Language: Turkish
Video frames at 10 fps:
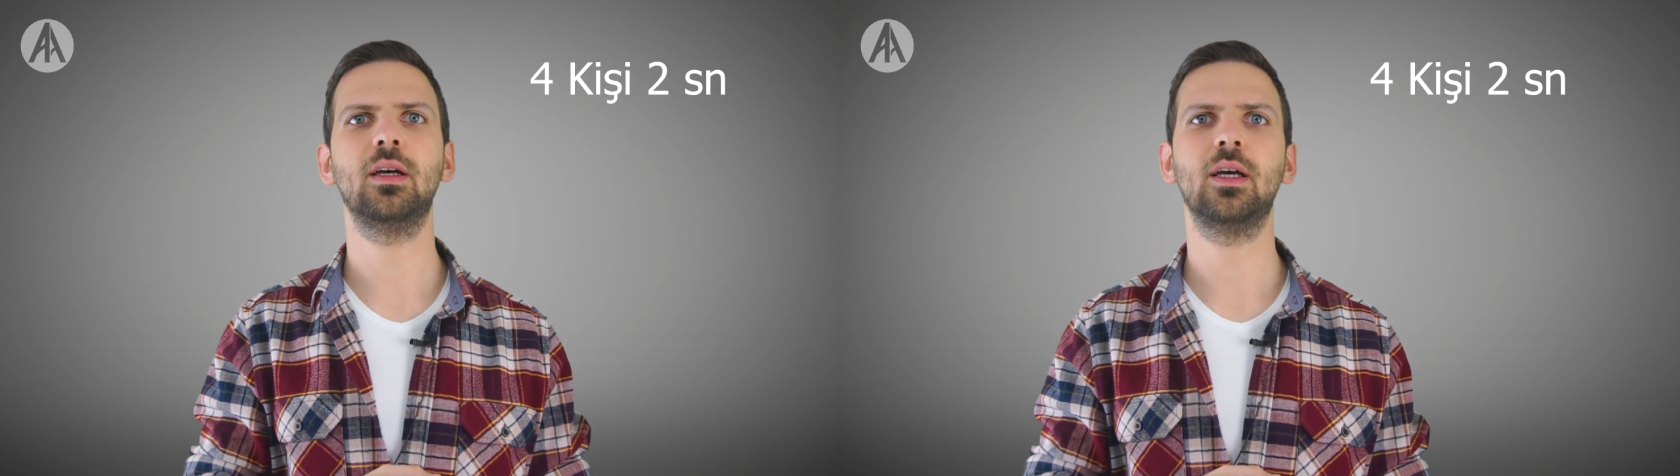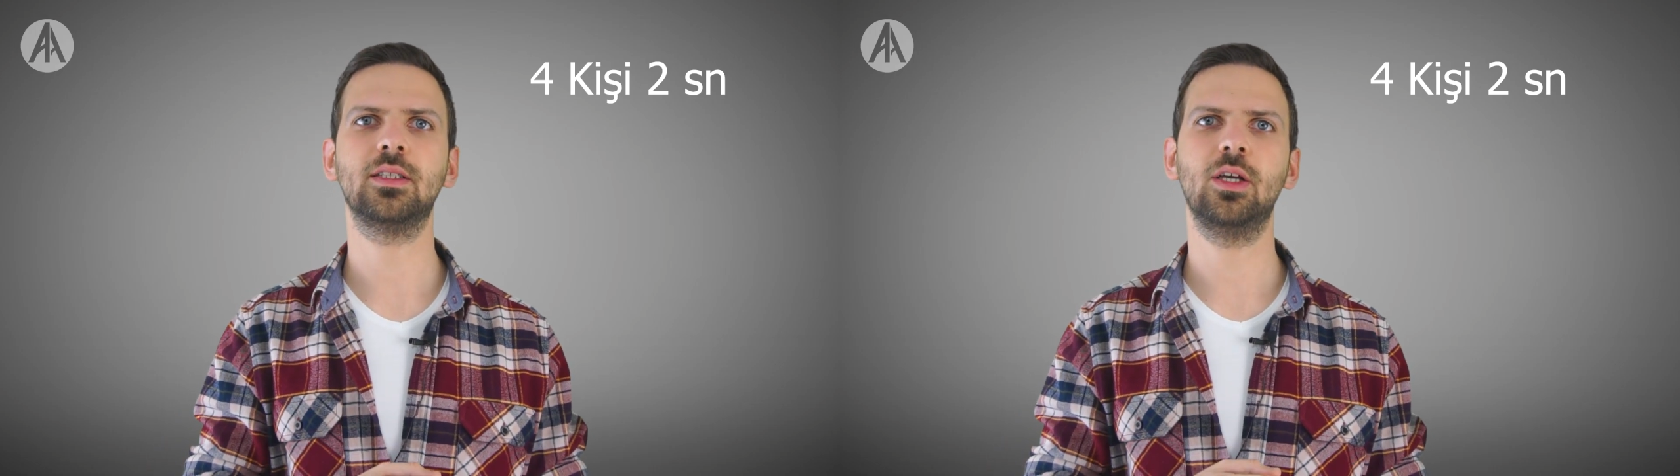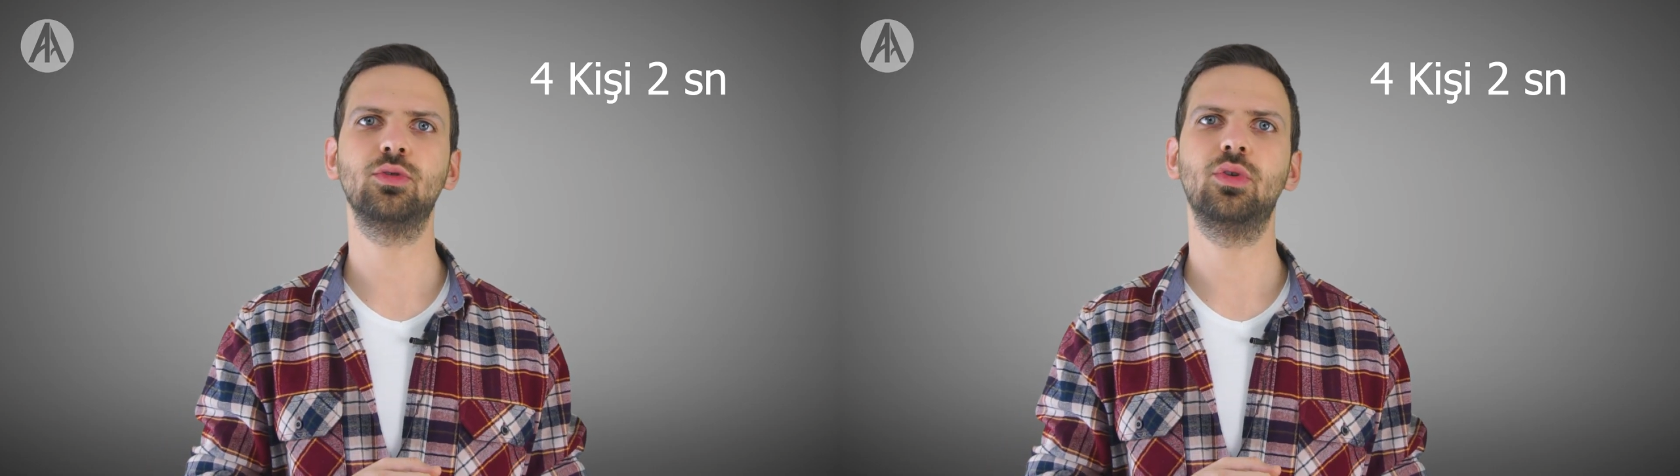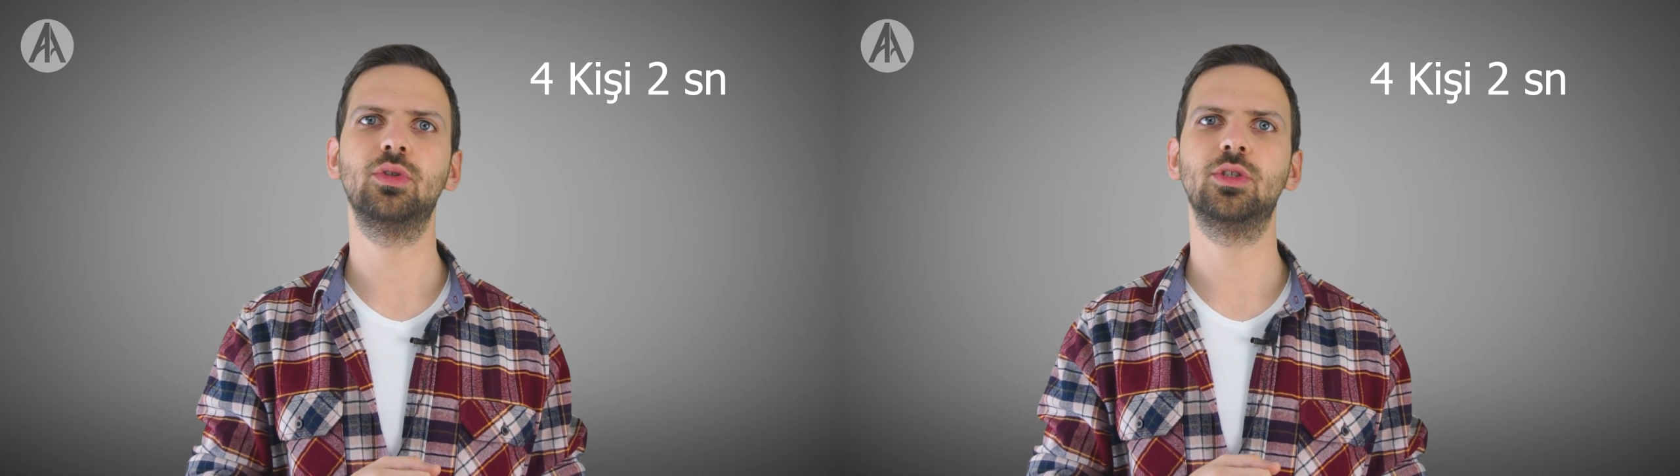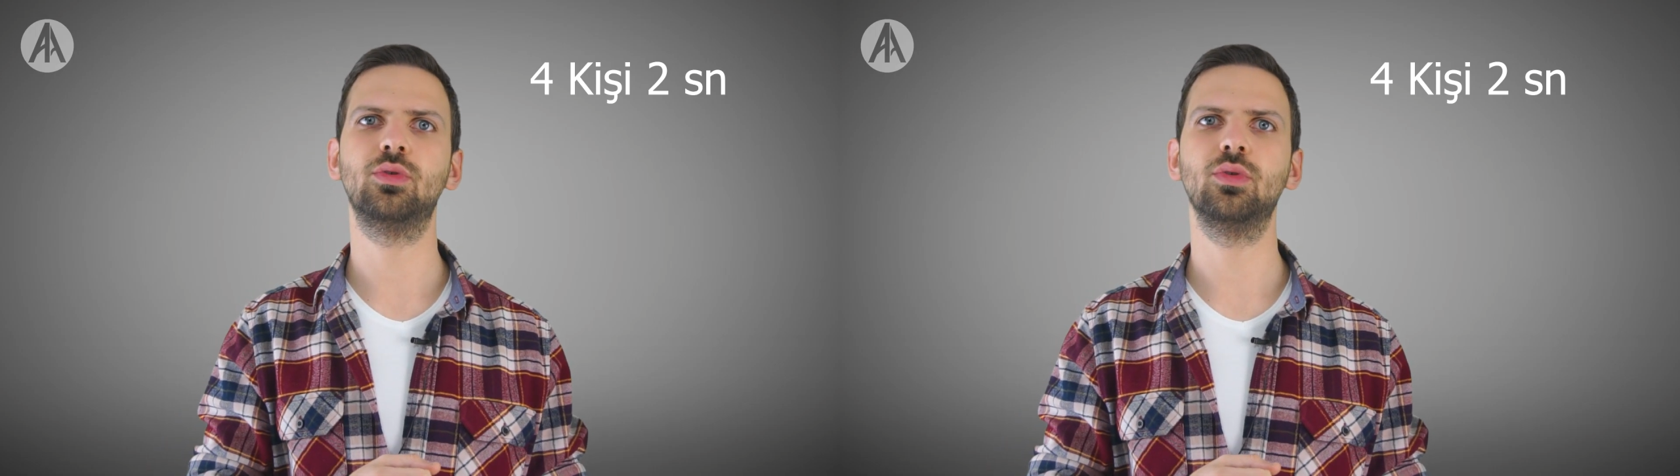asansör
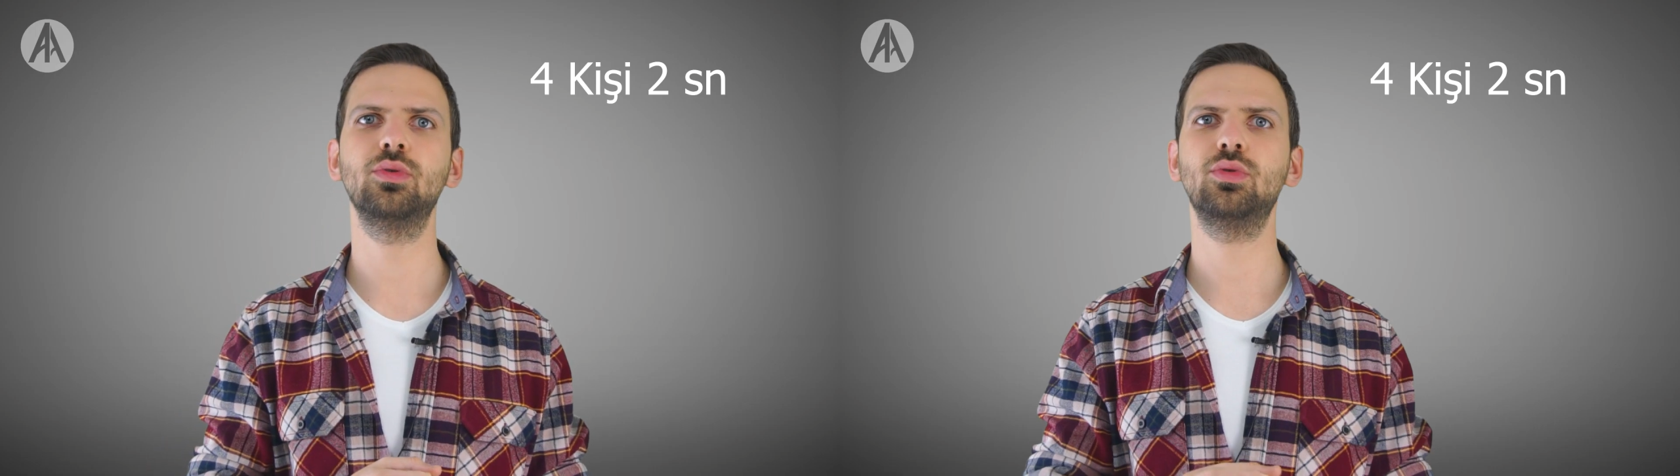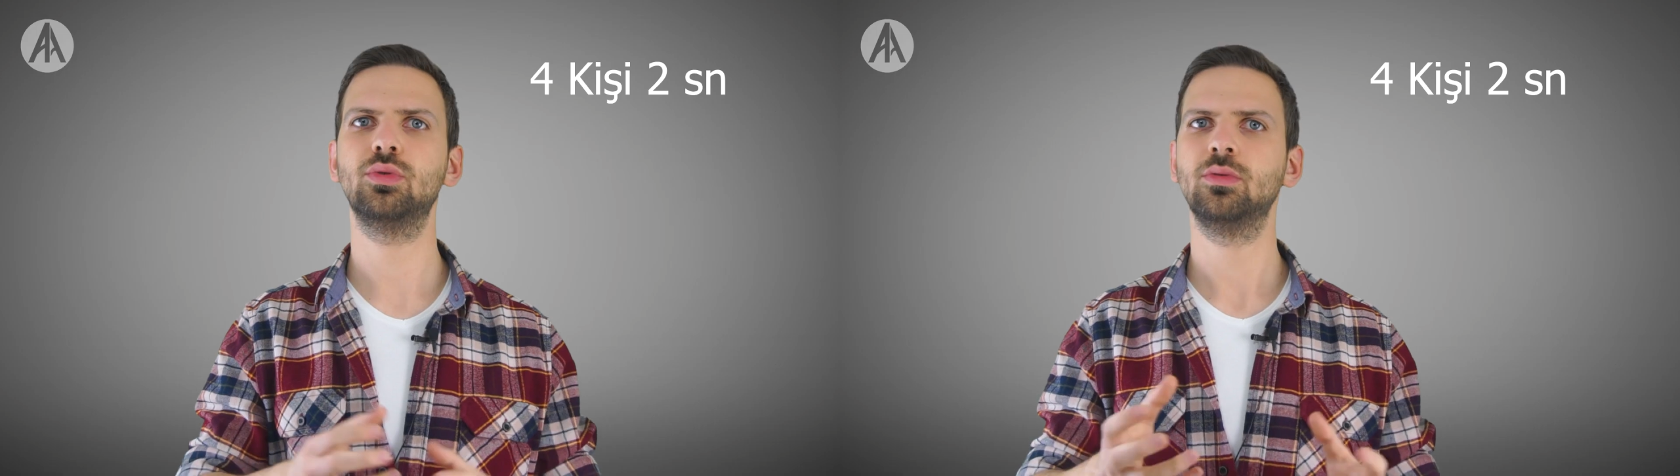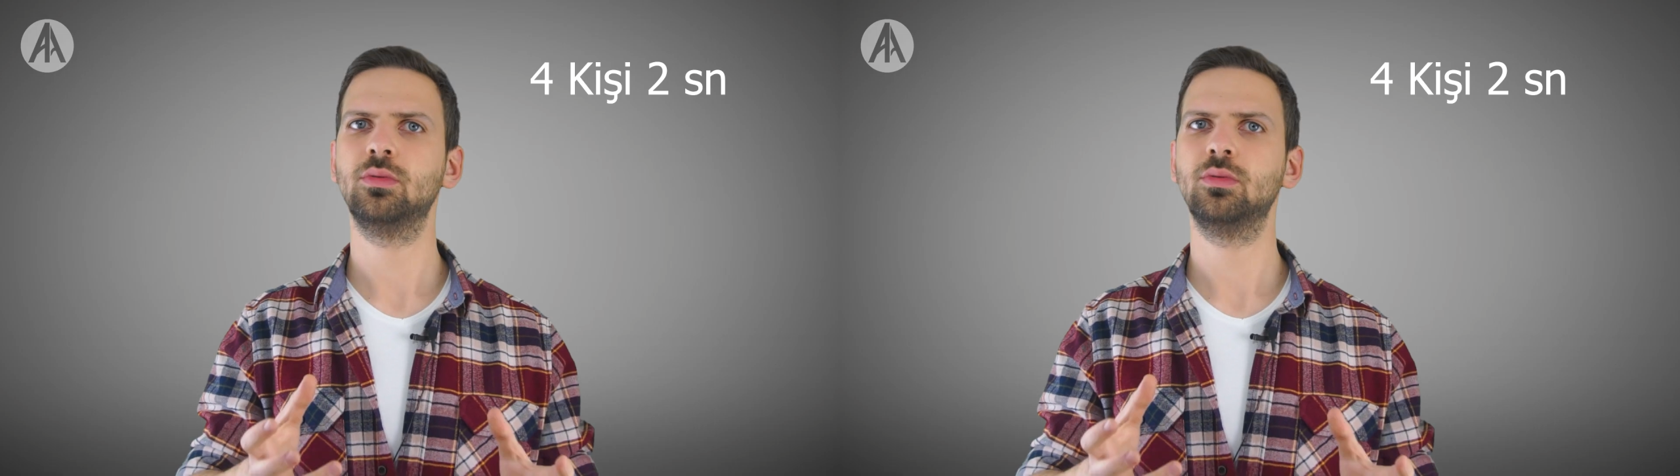istiyoruz.